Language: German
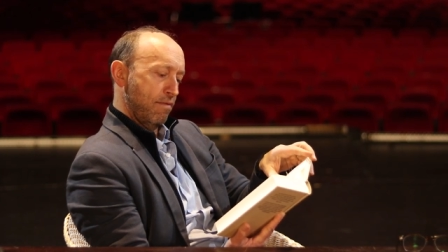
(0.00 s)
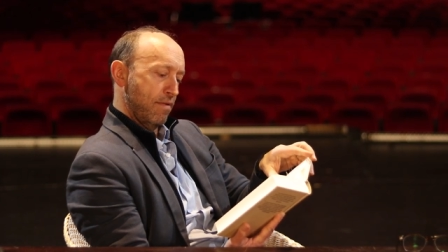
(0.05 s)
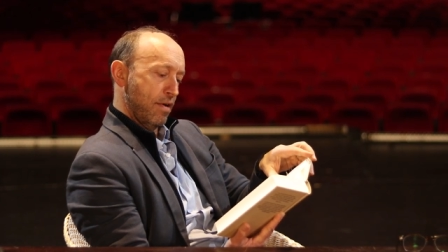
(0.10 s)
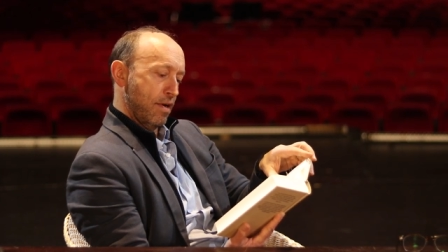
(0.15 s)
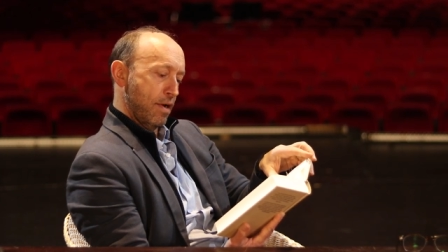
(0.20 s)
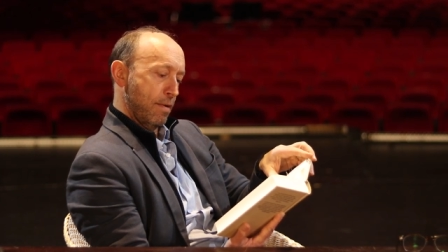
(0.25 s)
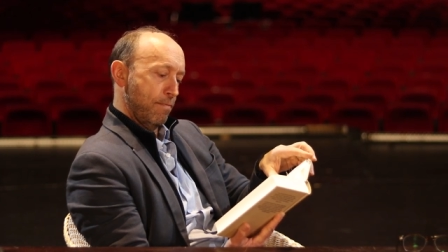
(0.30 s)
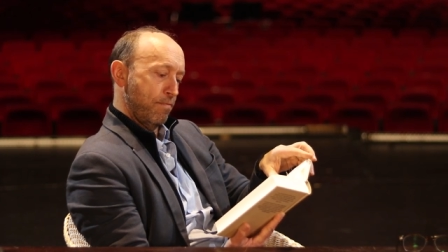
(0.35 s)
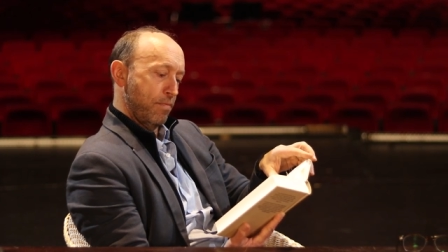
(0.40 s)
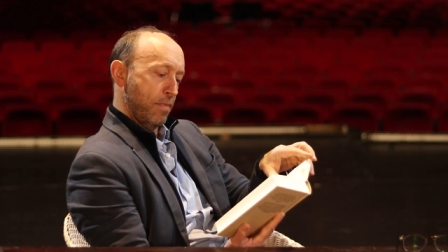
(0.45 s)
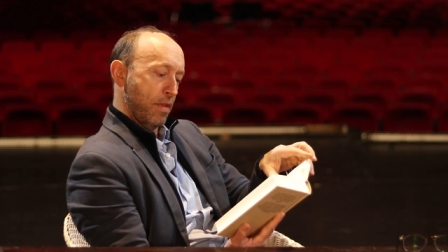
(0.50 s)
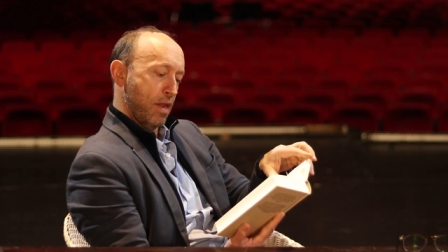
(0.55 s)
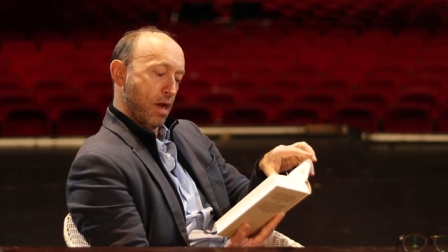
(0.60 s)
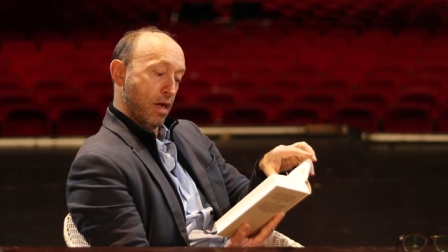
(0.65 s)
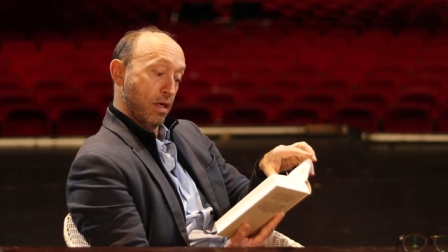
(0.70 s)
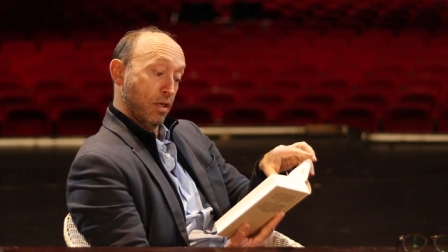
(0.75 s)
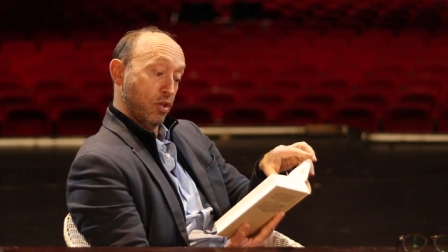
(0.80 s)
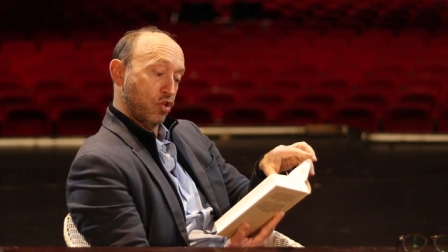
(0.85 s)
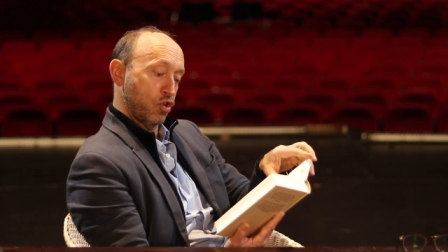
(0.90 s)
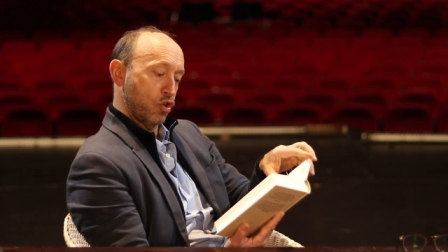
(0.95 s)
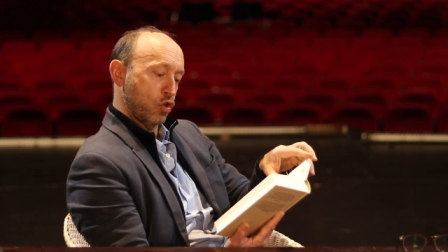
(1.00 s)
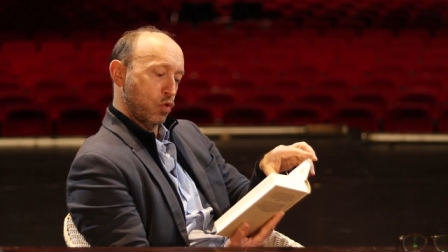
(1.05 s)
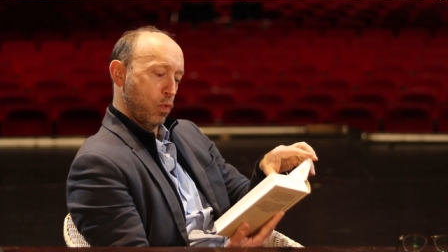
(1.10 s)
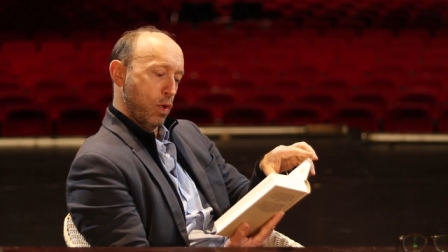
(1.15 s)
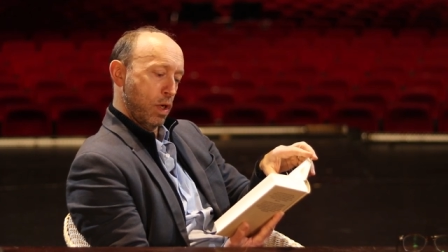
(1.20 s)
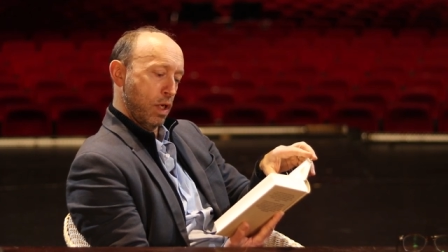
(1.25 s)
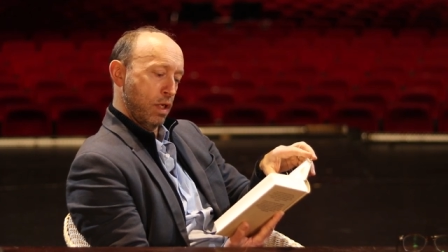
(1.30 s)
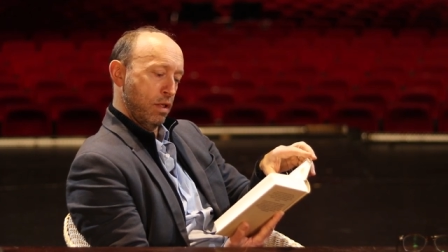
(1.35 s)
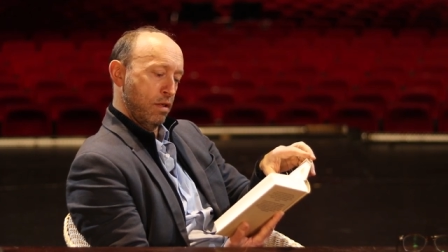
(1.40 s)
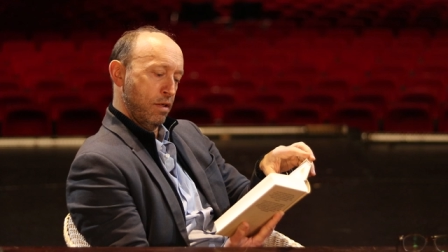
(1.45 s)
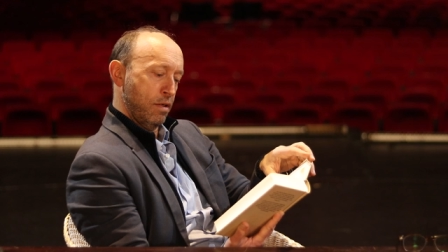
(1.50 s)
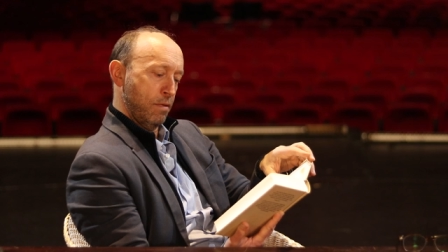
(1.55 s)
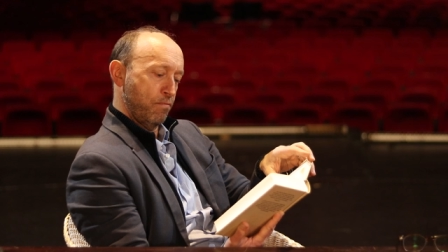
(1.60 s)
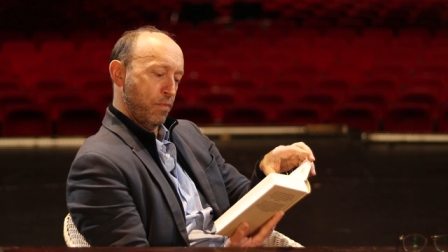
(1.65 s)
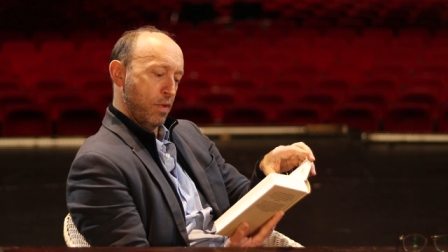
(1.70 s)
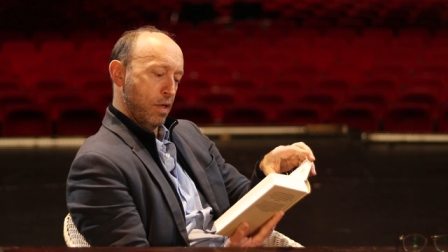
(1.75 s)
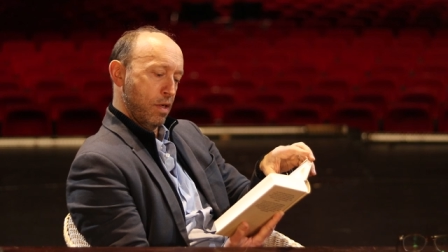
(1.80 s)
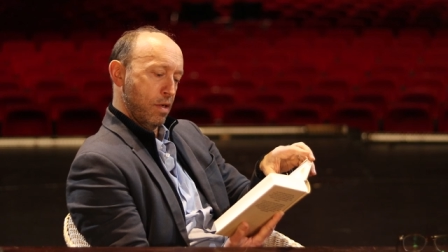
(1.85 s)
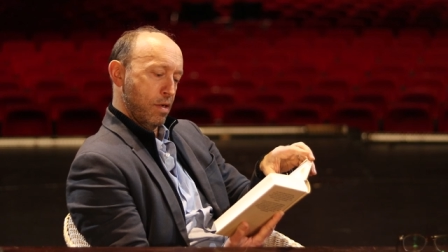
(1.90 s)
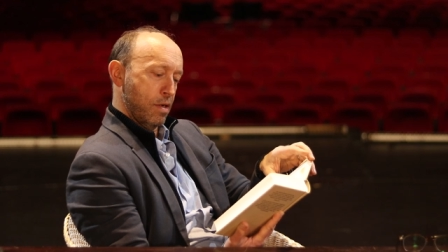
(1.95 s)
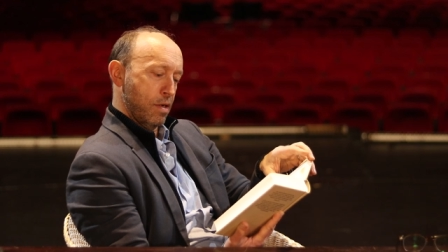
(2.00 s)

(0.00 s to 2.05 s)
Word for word: war alles zu Ende.